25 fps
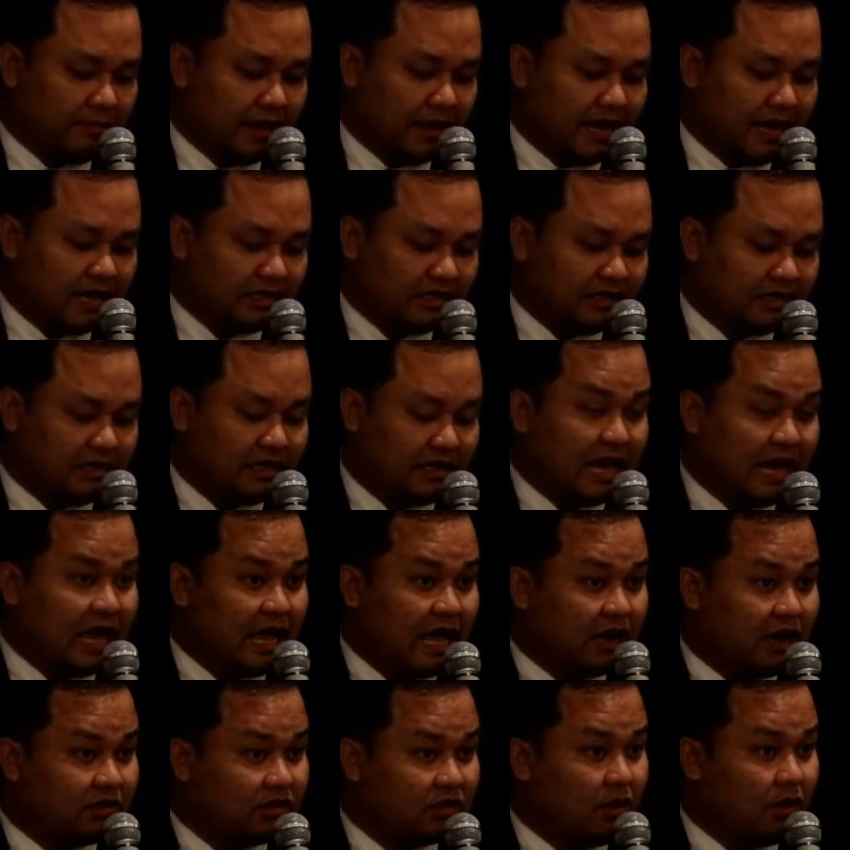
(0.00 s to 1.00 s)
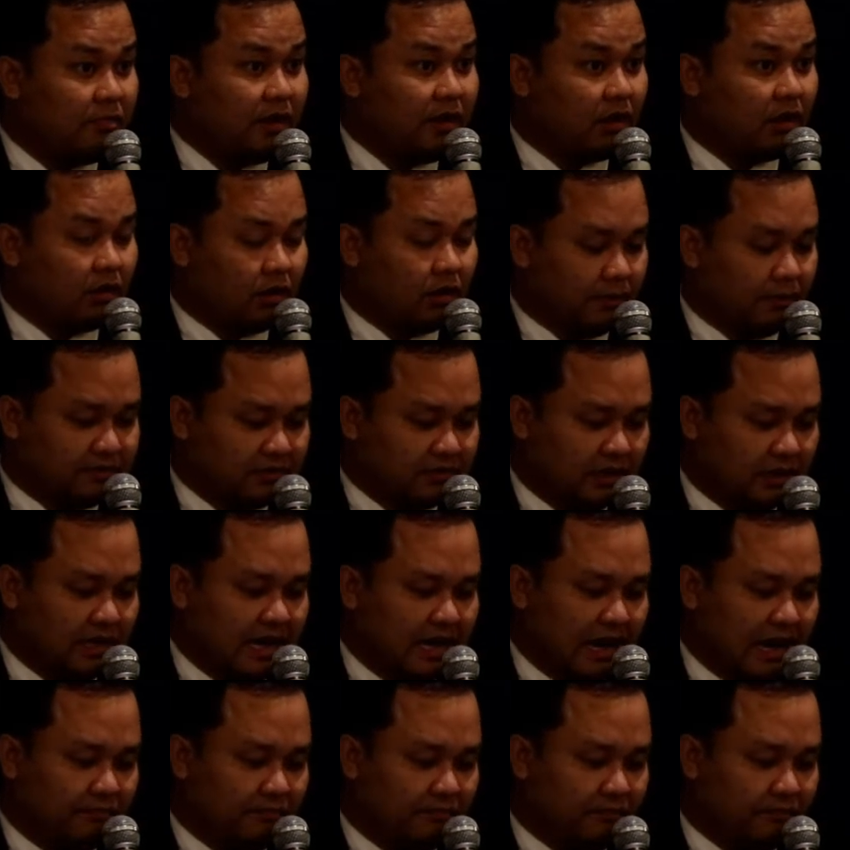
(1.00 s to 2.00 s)
ผ้าเช็ดหน้าก็ต้องมีขอบสี
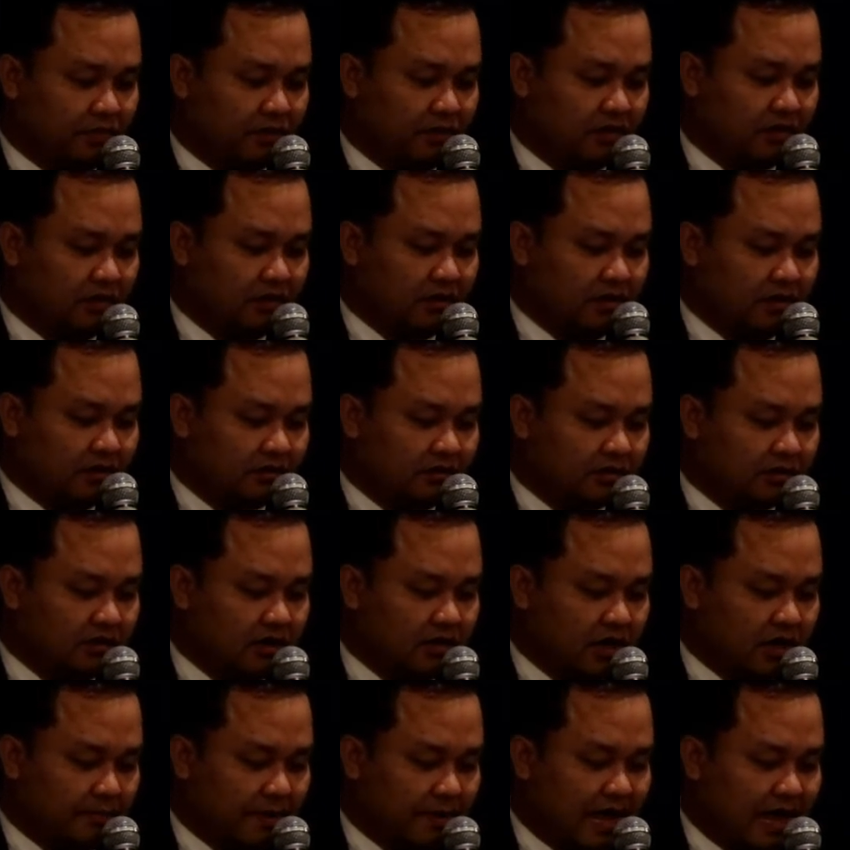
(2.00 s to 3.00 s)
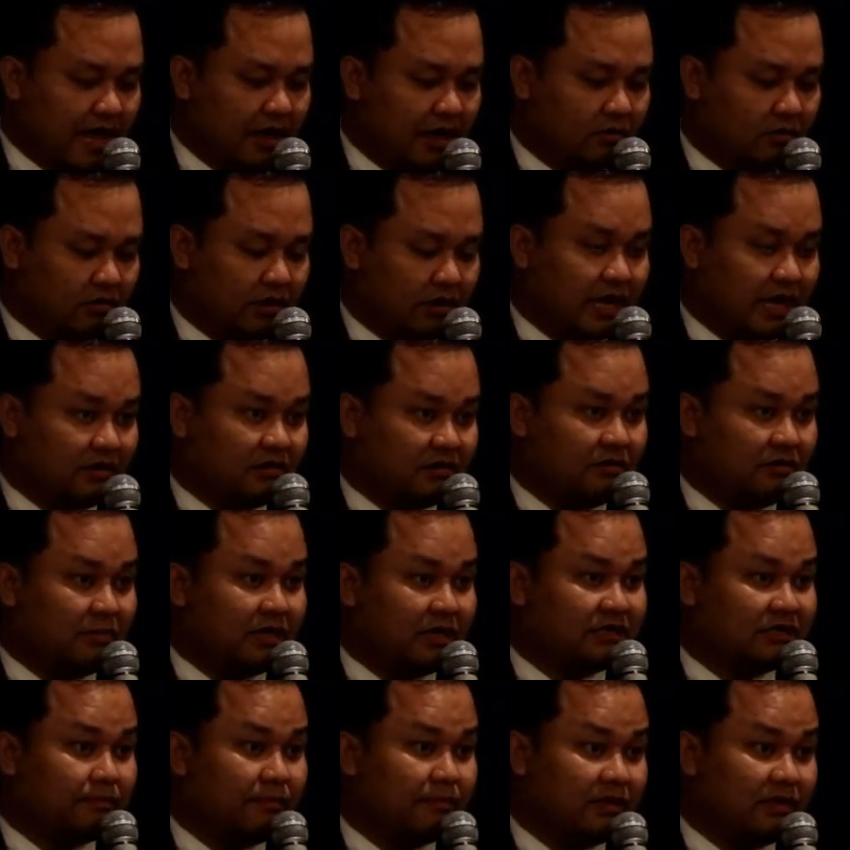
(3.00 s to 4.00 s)
ดำ เสื้อผ้าของเด็ก ซึ่ง
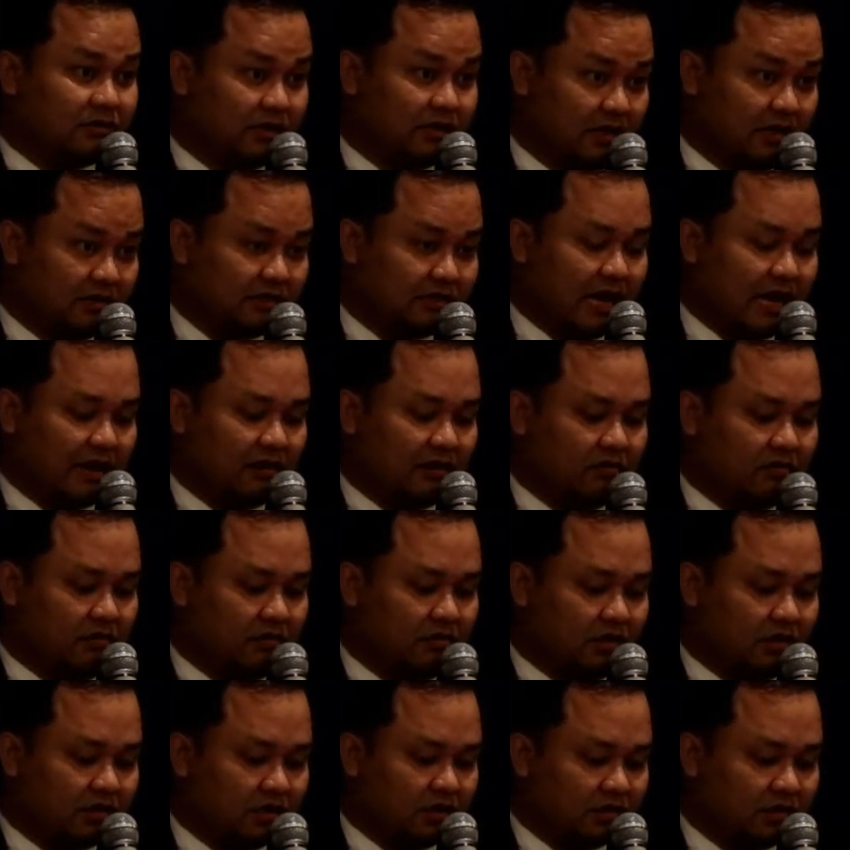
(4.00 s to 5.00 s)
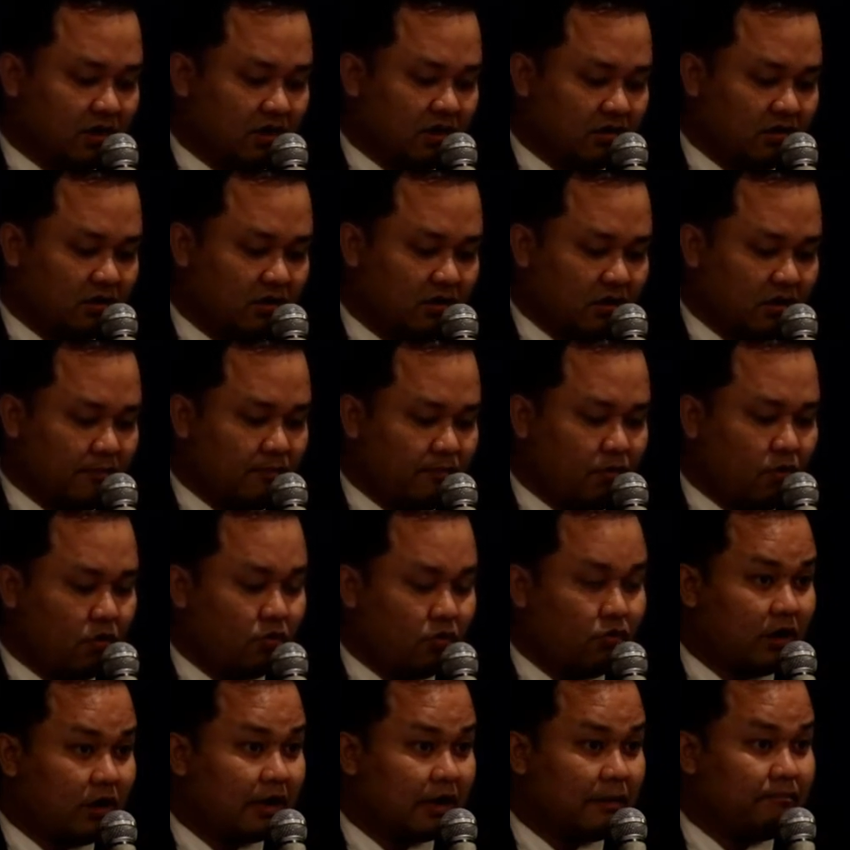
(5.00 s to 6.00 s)
มันจะเป็นสีสันก็จะต้องผูก
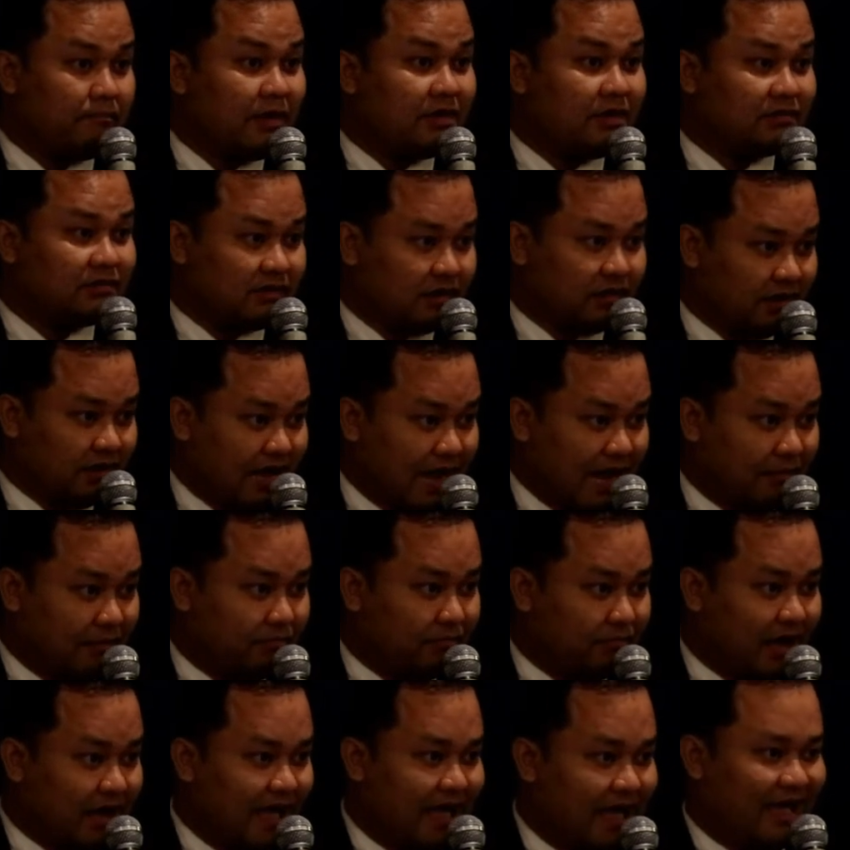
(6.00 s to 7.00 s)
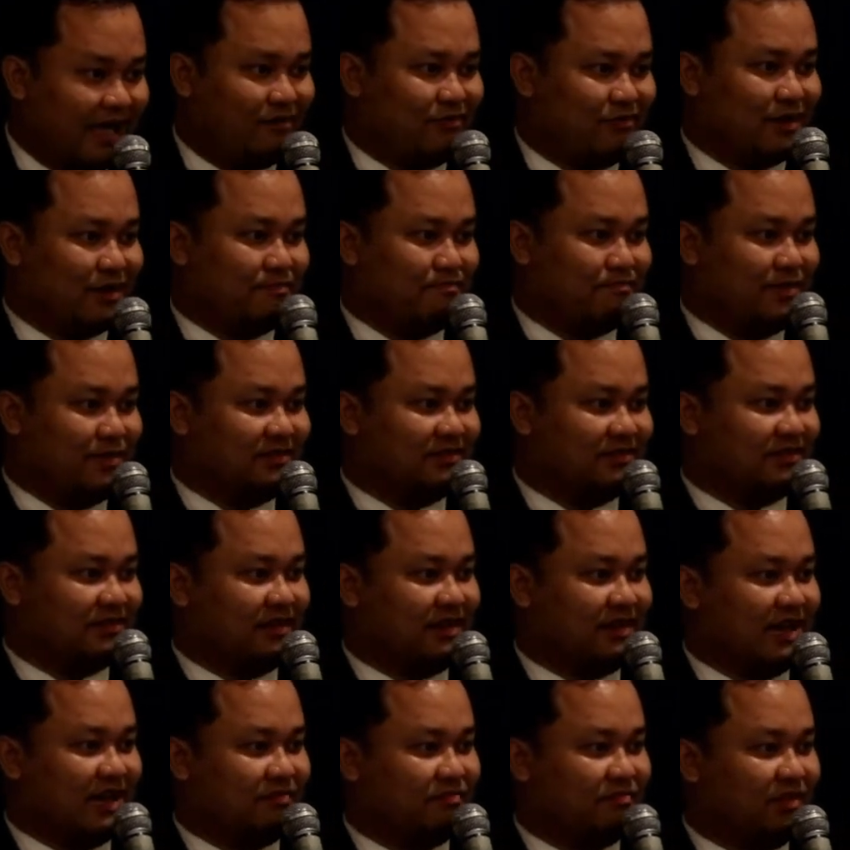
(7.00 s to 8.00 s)
ด้วยริบบิ้นสีดำอ่าริบบิ้นสี
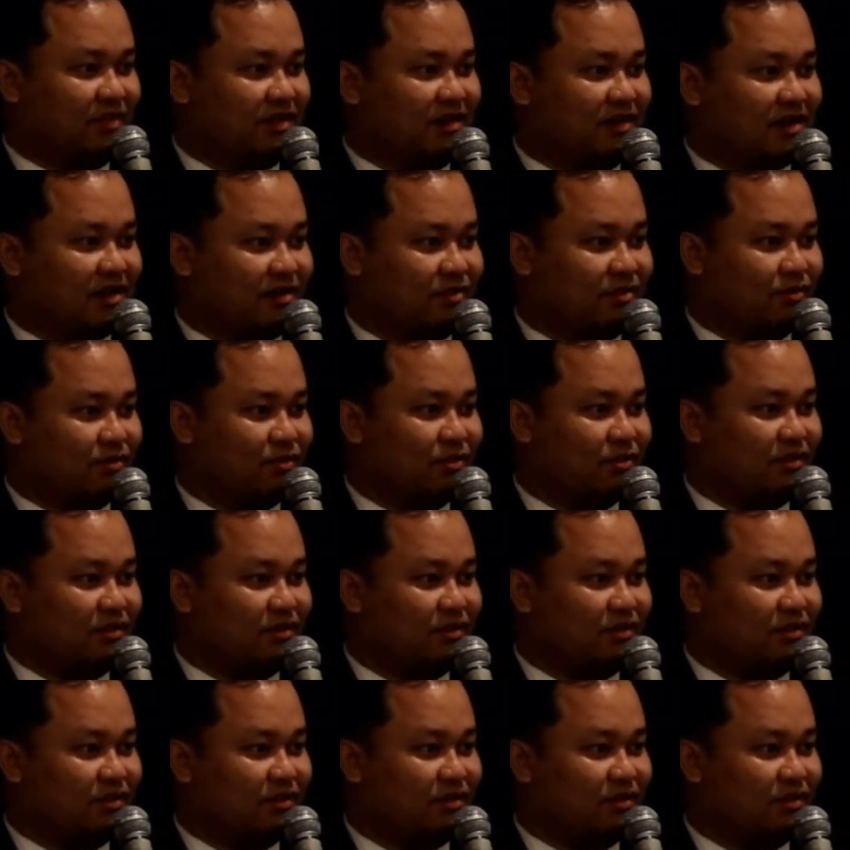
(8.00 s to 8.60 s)
ดำที่เรา